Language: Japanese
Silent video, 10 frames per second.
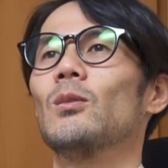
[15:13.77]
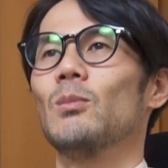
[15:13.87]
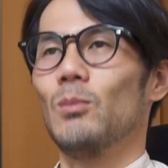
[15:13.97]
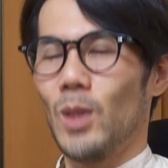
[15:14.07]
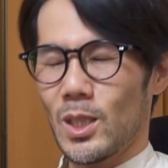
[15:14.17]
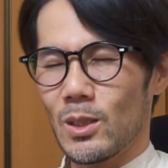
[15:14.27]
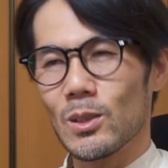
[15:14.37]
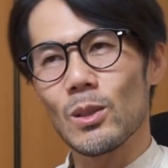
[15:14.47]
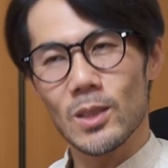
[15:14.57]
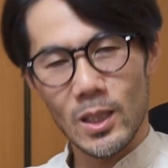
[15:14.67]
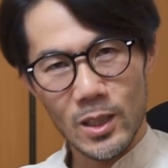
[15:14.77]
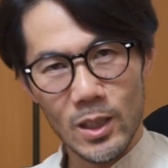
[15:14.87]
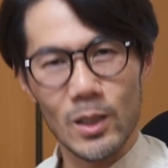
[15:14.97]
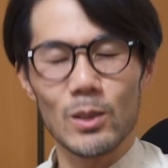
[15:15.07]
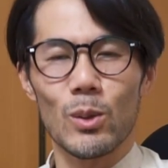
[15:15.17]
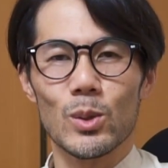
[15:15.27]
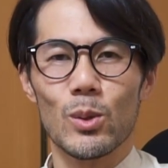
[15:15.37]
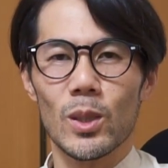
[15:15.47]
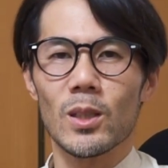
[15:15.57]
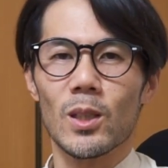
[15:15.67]
残念ながらそこそ
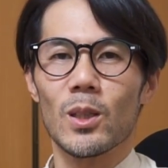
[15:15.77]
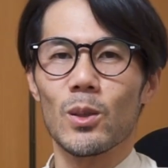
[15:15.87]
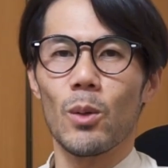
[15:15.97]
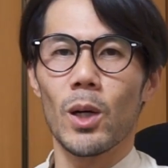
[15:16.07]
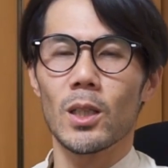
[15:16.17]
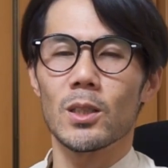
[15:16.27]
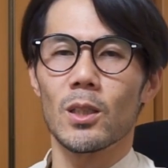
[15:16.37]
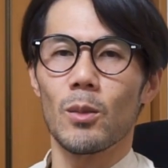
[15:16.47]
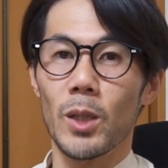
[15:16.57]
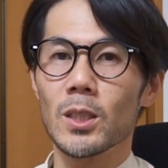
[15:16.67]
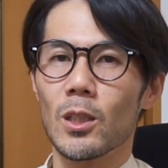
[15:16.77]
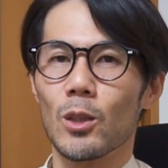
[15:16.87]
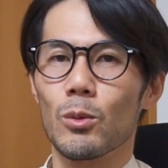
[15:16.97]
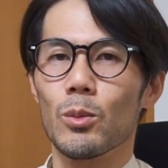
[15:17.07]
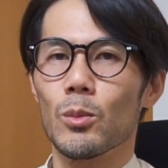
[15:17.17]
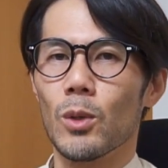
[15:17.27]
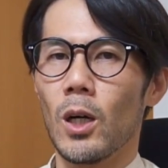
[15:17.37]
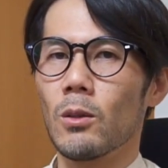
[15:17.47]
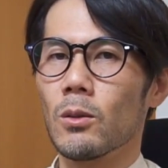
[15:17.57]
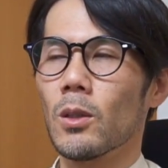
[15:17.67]
こなんだなっていうのが分かっちゃった、バレちゃった部分も
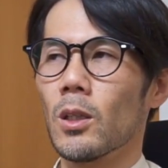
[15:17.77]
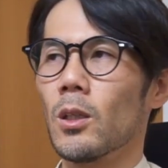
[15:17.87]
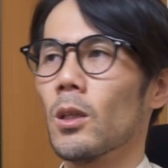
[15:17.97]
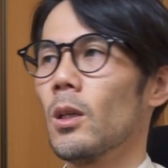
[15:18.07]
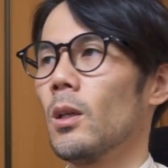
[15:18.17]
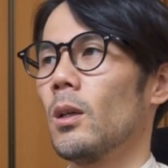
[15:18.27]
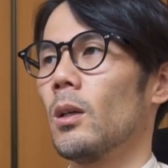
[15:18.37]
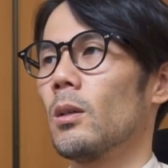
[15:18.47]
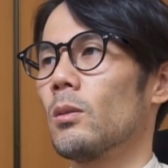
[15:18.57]
あるぐらい、プ